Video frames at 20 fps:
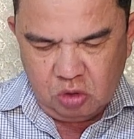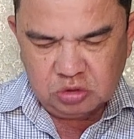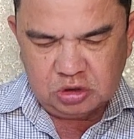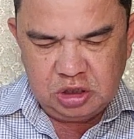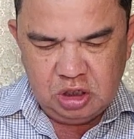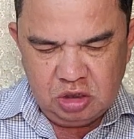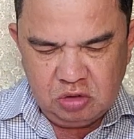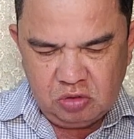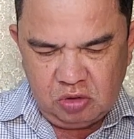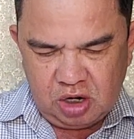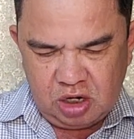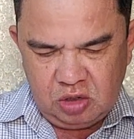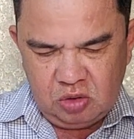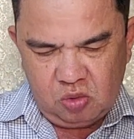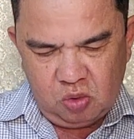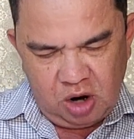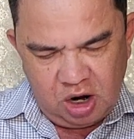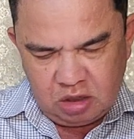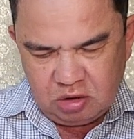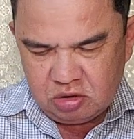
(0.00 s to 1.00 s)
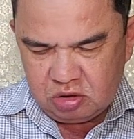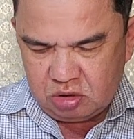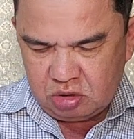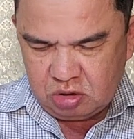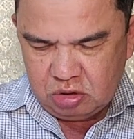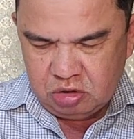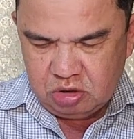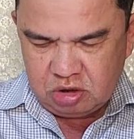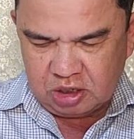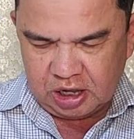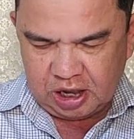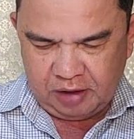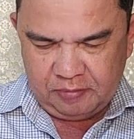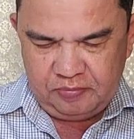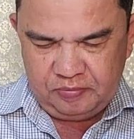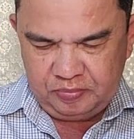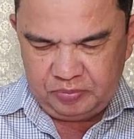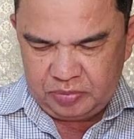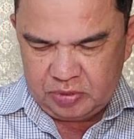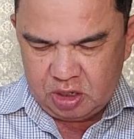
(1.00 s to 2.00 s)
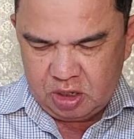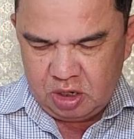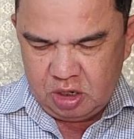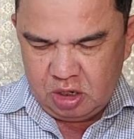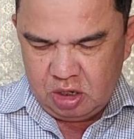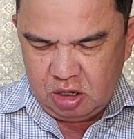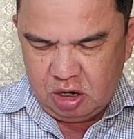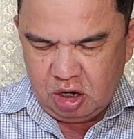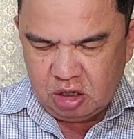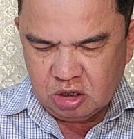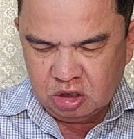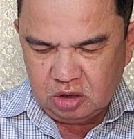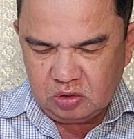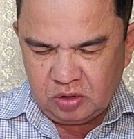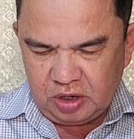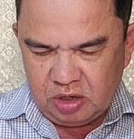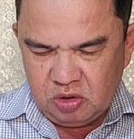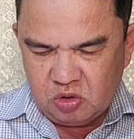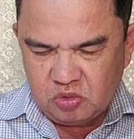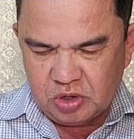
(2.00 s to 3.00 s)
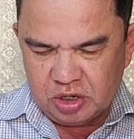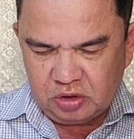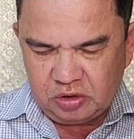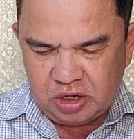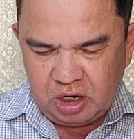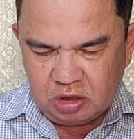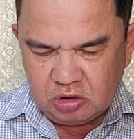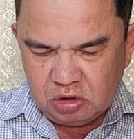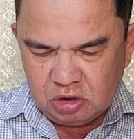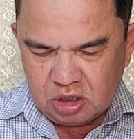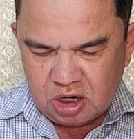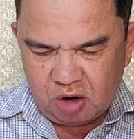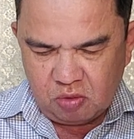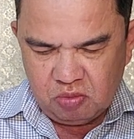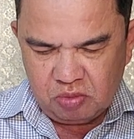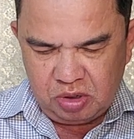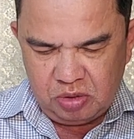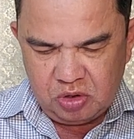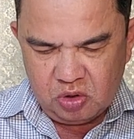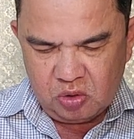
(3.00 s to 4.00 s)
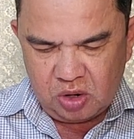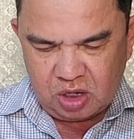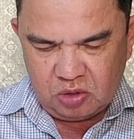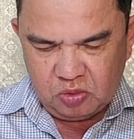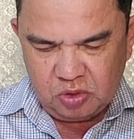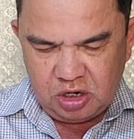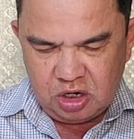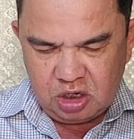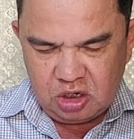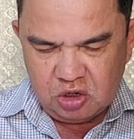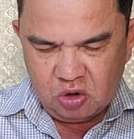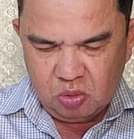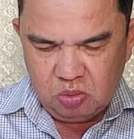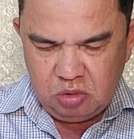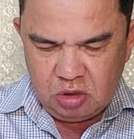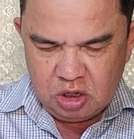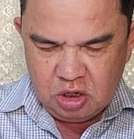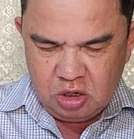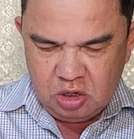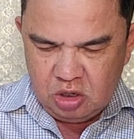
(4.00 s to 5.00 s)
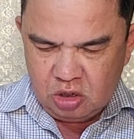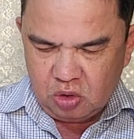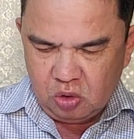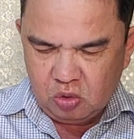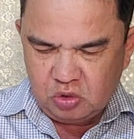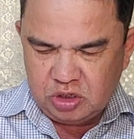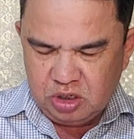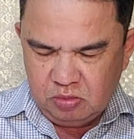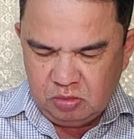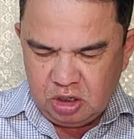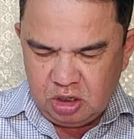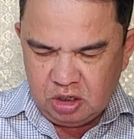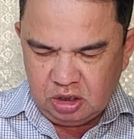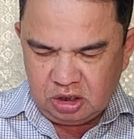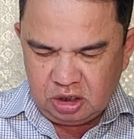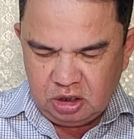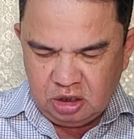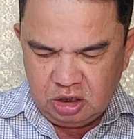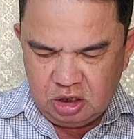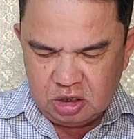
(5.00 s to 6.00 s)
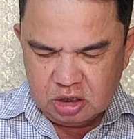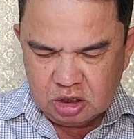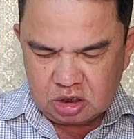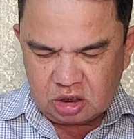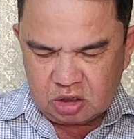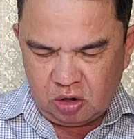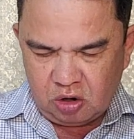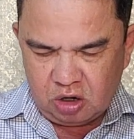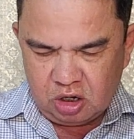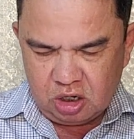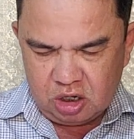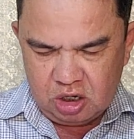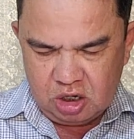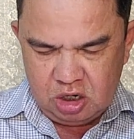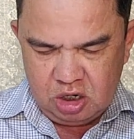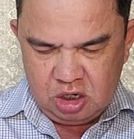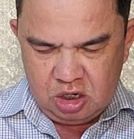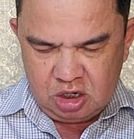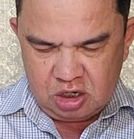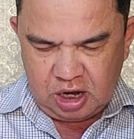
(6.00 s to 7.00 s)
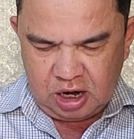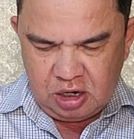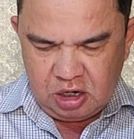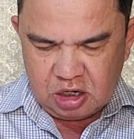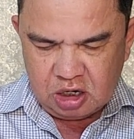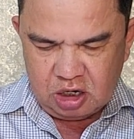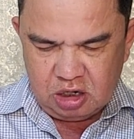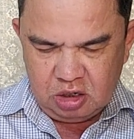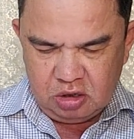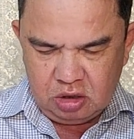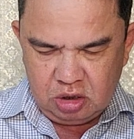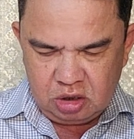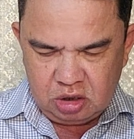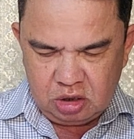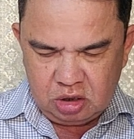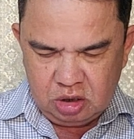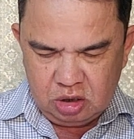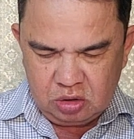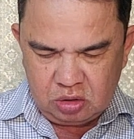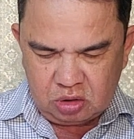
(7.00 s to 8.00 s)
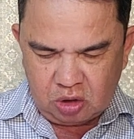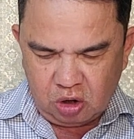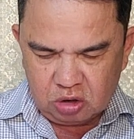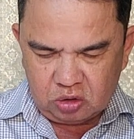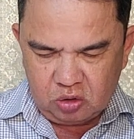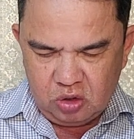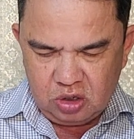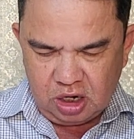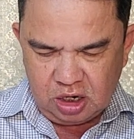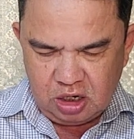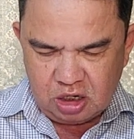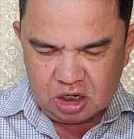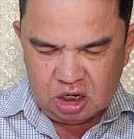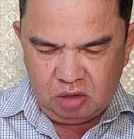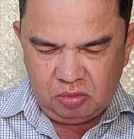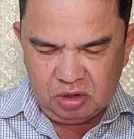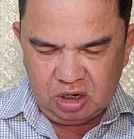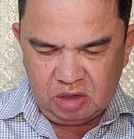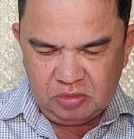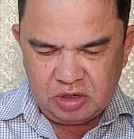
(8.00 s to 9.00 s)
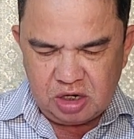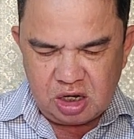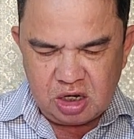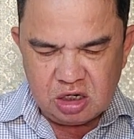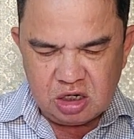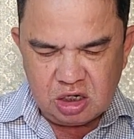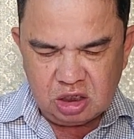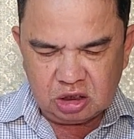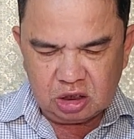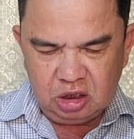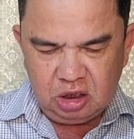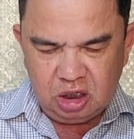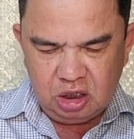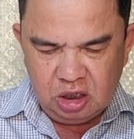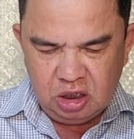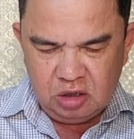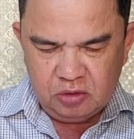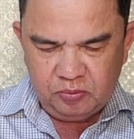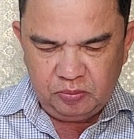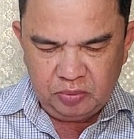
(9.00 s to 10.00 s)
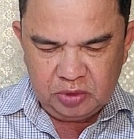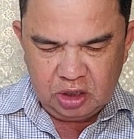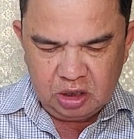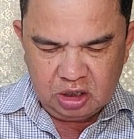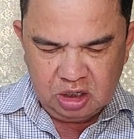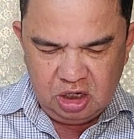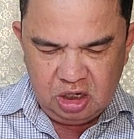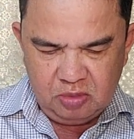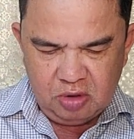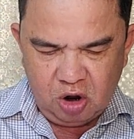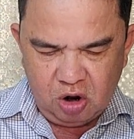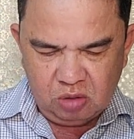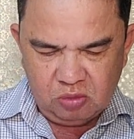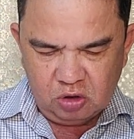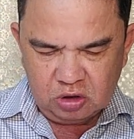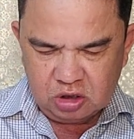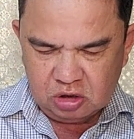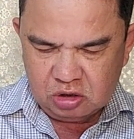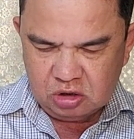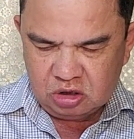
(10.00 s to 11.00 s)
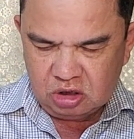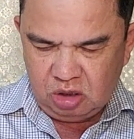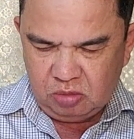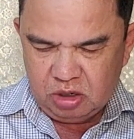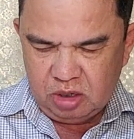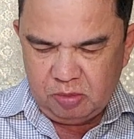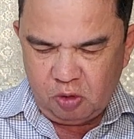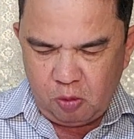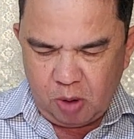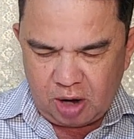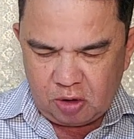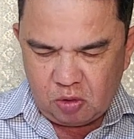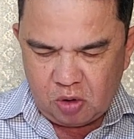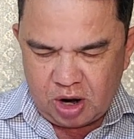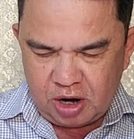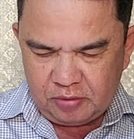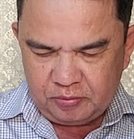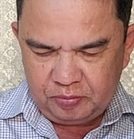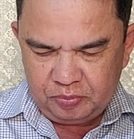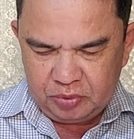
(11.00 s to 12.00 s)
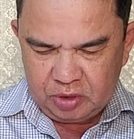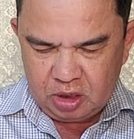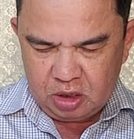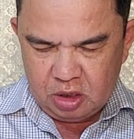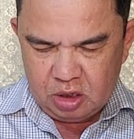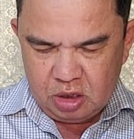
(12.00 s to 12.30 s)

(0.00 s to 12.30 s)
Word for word: hồ sơ của anh quá thương cảm. Hơn nữa tôi thấy vụ việc có nét tương đồng với vụ anh Nguyễn Văn Dũng, cựu chiến binh ở Tây Ninh được tòa thắng kiện, tòa tuyên thắng kiện huyện kiểm sát nhân dân tỉnh Tây Ninh khi đòi bồi thường do bị bắt quan